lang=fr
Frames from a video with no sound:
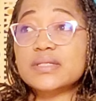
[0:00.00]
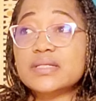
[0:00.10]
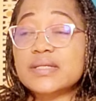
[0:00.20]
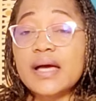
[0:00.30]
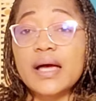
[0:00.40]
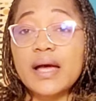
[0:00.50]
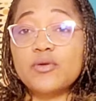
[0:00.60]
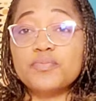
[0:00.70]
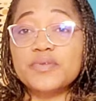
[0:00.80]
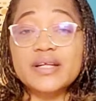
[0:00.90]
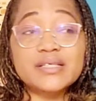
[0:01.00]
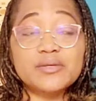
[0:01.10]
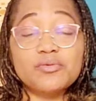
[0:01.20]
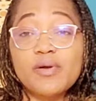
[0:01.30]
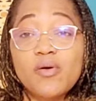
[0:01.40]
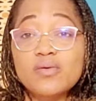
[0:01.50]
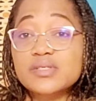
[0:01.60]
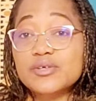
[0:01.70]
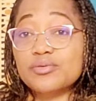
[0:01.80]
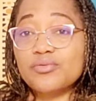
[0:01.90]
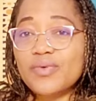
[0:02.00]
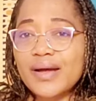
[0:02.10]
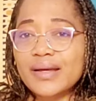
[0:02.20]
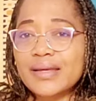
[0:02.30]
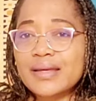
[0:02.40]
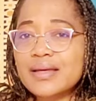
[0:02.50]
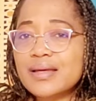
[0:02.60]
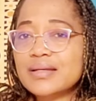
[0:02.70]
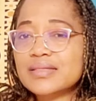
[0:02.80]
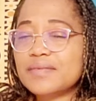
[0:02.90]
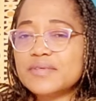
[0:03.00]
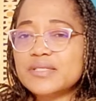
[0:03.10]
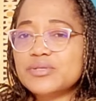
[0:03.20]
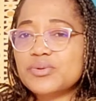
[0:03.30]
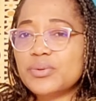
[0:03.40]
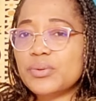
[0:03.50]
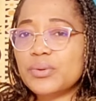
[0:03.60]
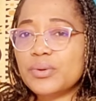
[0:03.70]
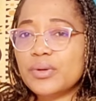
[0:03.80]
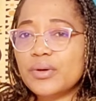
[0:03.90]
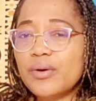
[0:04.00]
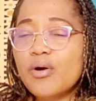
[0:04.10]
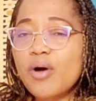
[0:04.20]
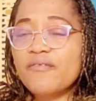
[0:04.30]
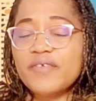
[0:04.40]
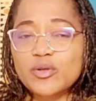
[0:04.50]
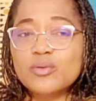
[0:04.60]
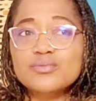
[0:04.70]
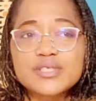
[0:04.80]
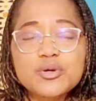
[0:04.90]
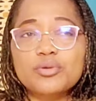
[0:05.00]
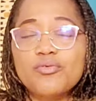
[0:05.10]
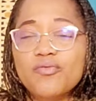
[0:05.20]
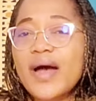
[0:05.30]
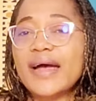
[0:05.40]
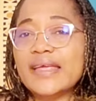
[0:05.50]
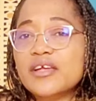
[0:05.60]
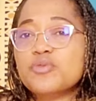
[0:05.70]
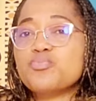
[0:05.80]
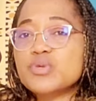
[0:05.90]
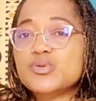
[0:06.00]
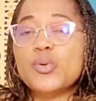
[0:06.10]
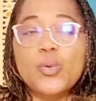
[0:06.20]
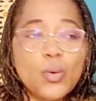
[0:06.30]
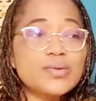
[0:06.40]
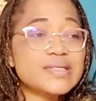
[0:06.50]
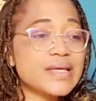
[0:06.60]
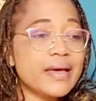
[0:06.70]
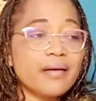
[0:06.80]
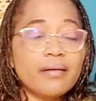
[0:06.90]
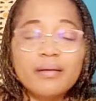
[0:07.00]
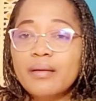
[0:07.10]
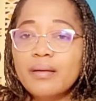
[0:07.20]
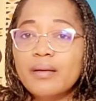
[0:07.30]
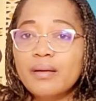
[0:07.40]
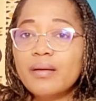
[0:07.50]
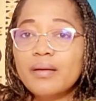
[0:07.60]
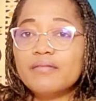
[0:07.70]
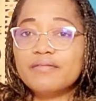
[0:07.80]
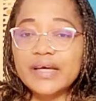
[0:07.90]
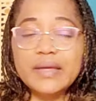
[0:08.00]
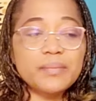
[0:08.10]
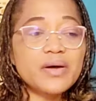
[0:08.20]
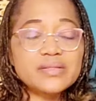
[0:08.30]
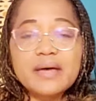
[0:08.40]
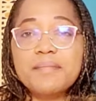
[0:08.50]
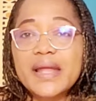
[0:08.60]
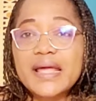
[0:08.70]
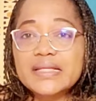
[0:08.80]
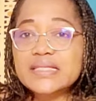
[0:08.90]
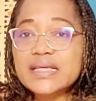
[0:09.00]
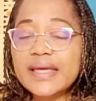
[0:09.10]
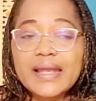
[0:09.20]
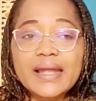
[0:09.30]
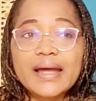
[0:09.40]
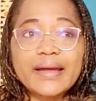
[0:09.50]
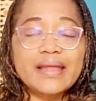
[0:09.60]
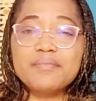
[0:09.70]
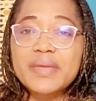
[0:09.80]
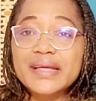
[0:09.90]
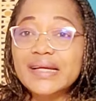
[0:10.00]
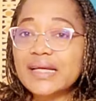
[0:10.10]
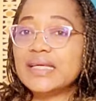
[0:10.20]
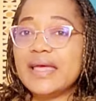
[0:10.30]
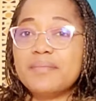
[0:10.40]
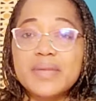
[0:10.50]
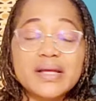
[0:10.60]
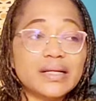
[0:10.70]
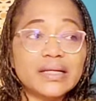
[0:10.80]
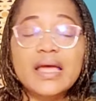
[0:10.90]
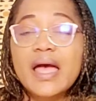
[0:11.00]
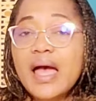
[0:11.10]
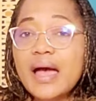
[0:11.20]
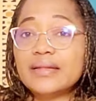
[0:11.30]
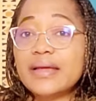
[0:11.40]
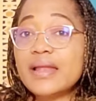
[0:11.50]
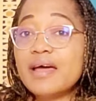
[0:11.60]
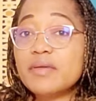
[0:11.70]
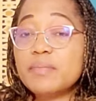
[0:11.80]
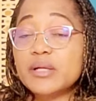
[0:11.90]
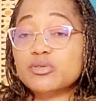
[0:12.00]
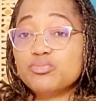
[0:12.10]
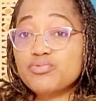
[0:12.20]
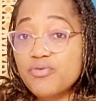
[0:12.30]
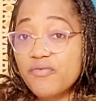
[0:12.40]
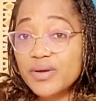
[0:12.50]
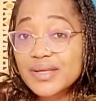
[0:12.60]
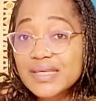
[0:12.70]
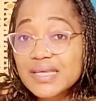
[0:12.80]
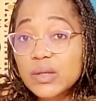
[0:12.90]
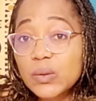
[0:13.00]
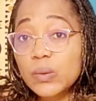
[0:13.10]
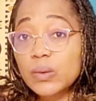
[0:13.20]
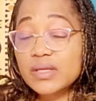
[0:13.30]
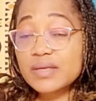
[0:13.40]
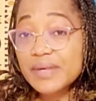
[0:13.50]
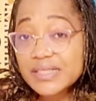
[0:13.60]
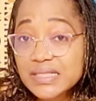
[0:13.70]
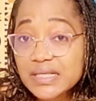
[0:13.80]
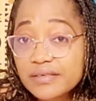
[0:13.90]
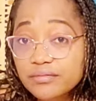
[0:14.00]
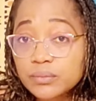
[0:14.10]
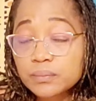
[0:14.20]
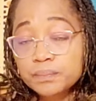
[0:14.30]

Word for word: déjà à l'hôpital chez le blanc, on dit qu'on ne voit rien, ça veut dire que en fait, on dit qu'on ne voit rien qui puisse causer euh, vraiment sa maladie, qu'elle a là, qu'elle maigrit, elle maigrit. elle avait perdu plus de 20 kilos, imaginez-vous.